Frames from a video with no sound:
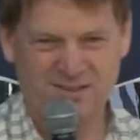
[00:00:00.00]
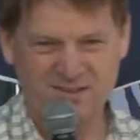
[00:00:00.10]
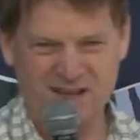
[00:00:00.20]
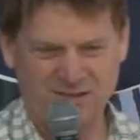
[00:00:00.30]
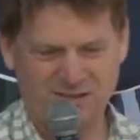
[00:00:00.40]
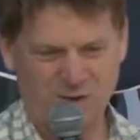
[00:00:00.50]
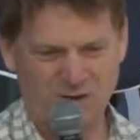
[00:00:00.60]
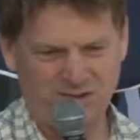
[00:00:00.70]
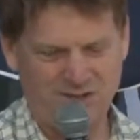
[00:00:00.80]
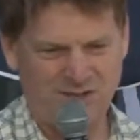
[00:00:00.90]
Diese
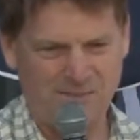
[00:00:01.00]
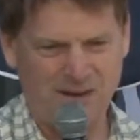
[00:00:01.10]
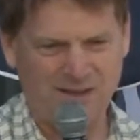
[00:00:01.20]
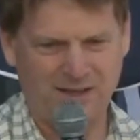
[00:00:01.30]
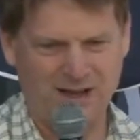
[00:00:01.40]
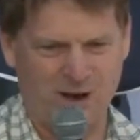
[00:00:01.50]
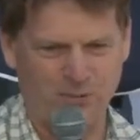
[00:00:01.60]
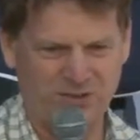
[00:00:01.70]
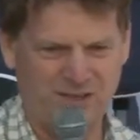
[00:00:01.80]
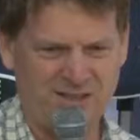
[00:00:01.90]
Aktion zieht die Medien
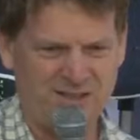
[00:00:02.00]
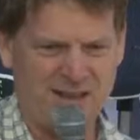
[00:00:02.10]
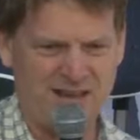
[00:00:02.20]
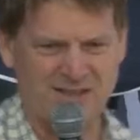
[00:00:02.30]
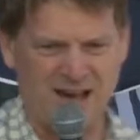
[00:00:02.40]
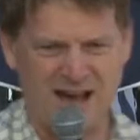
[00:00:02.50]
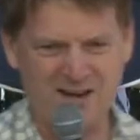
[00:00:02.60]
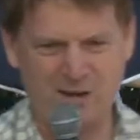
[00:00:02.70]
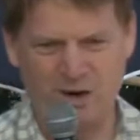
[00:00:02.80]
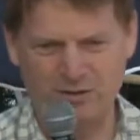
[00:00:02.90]
auf sich, lenkt
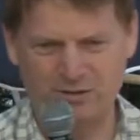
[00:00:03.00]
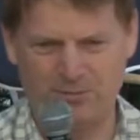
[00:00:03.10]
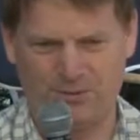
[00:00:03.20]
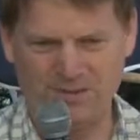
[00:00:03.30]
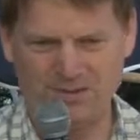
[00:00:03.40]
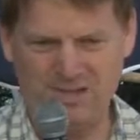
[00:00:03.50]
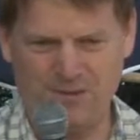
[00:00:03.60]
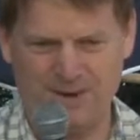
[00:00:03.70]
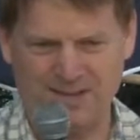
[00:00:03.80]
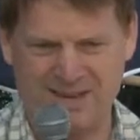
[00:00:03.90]
alle Leute von den
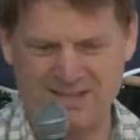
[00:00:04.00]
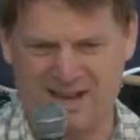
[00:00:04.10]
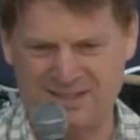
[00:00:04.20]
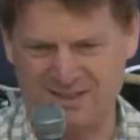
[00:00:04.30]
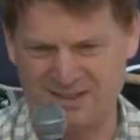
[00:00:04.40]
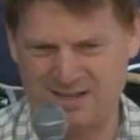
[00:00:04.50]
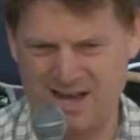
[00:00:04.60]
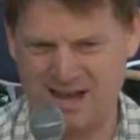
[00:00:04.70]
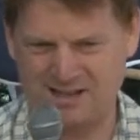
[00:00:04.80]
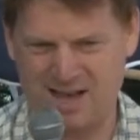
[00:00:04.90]
tiefergehenden anderen
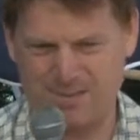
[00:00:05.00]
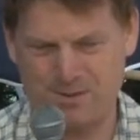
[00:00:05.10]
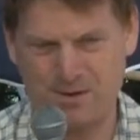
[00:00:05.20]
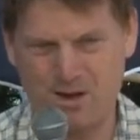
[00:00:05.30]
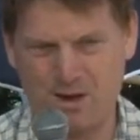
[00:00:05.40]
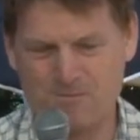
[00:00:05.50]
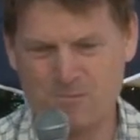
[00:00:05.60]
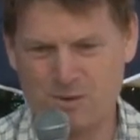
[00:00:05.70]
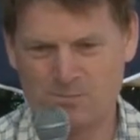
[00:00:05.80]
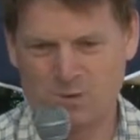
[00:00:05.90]
Klagen ab.
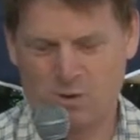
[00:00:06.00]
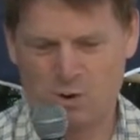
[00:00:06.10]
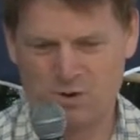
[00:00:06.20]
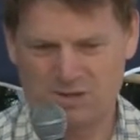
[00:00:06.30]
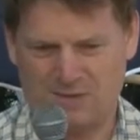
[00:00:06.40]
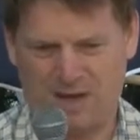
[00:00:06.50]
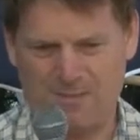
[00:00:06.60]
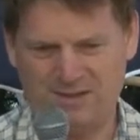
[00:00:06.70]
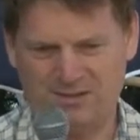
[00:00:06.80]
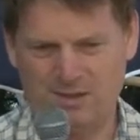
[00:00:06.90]
Und da
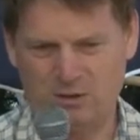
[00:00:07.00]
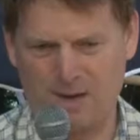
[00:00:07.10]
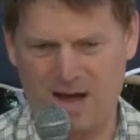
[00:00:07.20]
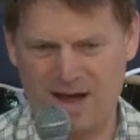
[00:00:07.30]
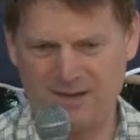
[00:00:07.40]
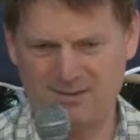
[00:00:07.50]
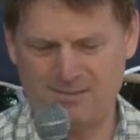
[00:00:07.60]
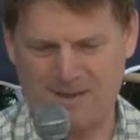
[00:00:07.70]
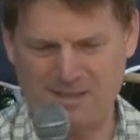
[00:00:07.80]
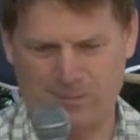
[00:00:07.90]
war mein Ziel Nummer
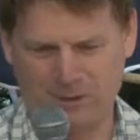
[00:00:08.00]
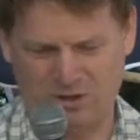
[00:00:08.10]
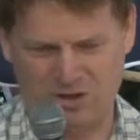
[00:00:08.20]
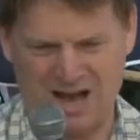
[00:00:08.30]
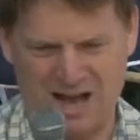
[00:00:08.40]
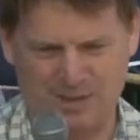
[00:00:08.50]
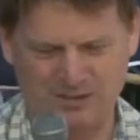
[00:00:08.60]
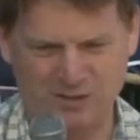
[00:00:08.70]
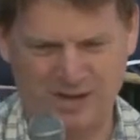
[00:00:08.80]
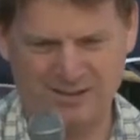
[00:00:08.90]
eins, meine politische
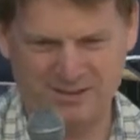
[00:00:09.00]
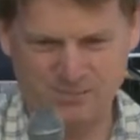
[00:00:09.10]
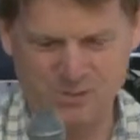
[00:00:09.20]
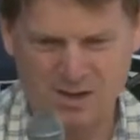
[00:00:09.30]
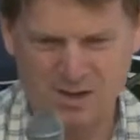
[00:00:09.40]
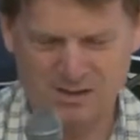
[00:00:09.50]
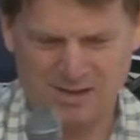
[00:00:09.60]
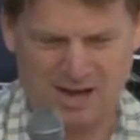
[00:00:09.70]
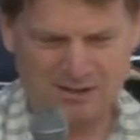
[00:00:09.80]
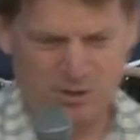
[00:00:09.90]
Heimat zu retten.
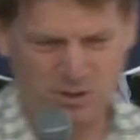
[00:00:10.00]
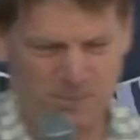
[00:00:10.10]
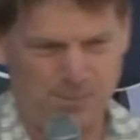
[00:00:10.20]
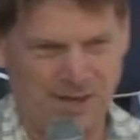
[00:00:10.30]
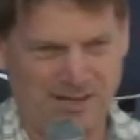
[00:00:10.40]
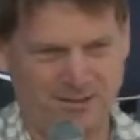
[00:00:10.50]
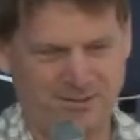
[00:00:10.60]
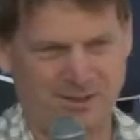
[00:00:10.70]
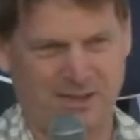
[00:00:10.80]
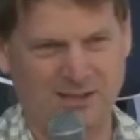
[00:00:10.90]
Ja, die ÖDP,
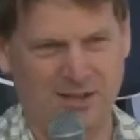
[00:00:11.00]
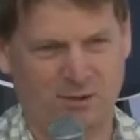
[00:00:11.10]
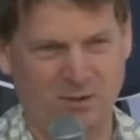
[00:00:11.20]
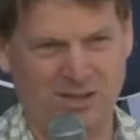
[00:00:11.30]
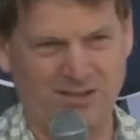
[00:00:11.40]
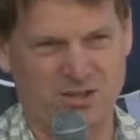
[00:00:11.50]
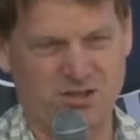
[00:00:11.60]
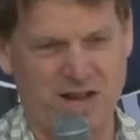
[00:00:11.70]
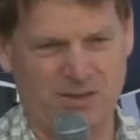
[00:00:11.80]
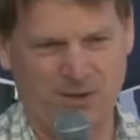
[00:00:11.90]
dass sie sich hinter das
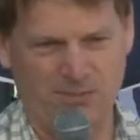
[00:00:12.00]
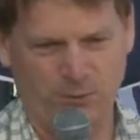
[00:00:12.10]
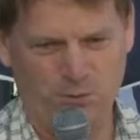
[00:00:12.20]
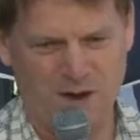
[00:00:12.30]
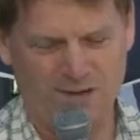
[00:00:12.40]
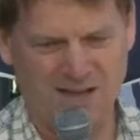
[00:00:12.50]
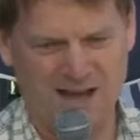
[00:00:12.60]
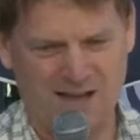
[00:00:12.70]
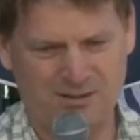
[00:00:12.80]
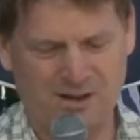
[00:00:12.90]
Grundgesetz stellt, wie in früheren
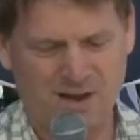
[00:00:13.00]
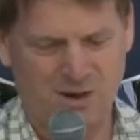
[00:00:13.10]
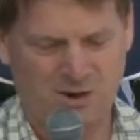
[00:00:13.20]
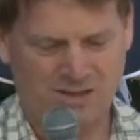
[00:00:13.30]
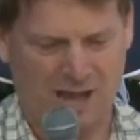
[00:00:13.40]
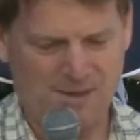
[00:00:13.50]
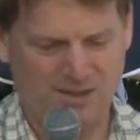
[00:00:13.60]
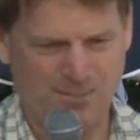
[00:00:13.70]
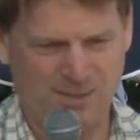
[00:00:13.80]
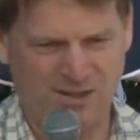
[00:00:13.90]
Jahren, und
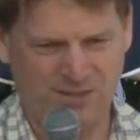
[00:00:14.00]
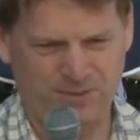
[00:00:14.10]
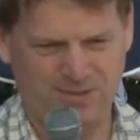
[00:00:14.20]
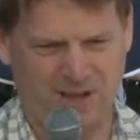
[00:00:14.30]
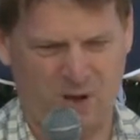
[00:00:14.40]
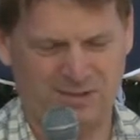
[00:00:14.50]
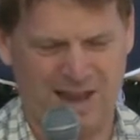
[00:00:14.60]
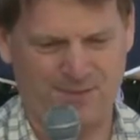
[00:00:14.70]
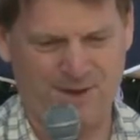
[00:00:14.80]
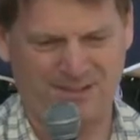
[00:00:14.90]
damit inbegriffen das auch
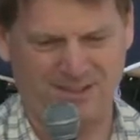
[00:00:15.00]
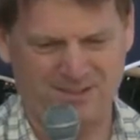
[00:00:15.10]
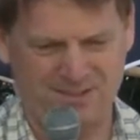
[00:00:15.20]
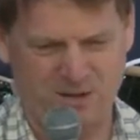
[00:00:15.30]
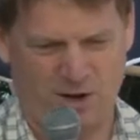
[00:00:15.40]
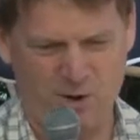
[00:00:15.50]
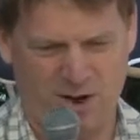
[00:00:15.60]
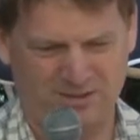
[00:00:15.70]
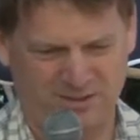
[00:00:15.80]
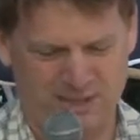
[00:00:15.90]
gleichwertige Ziel, das
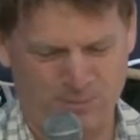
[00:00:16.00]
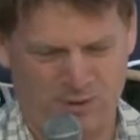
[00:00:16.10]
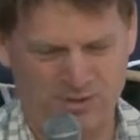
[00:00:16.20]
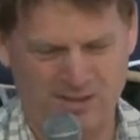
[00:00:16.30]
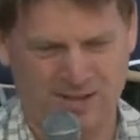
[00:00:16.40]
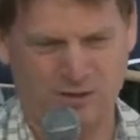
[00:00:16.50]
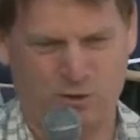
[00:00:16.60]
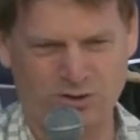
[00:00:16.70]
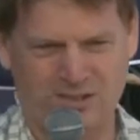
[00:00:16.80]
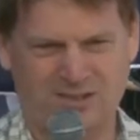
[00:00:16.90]
höhere Ziel im Grunde, das
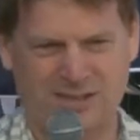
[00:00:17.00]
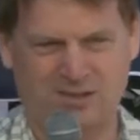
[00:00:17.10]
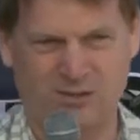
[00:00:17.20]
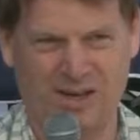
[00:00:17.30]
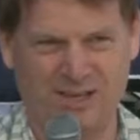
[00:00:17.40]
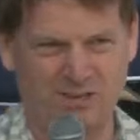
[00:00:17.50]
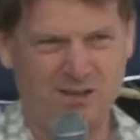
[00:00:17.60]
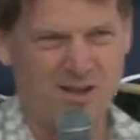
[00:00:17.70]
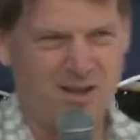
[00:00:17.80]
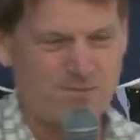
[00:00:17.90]
Grundgesetz zu
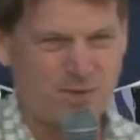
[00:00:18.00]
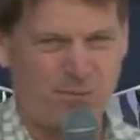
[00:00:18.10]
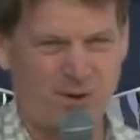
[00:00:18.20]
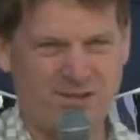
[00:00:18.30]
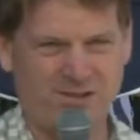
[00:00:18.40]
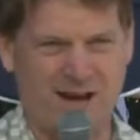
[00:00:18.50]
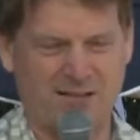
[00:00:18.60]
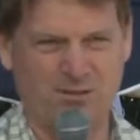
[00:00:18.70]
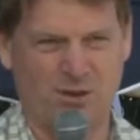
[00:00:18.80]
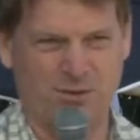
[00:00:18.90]
retten vor dieser
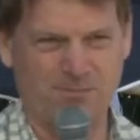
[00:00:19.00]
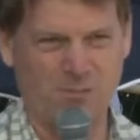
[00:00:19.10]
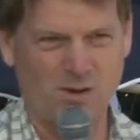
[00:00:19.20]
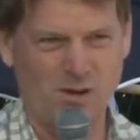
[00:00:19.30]
Aktion.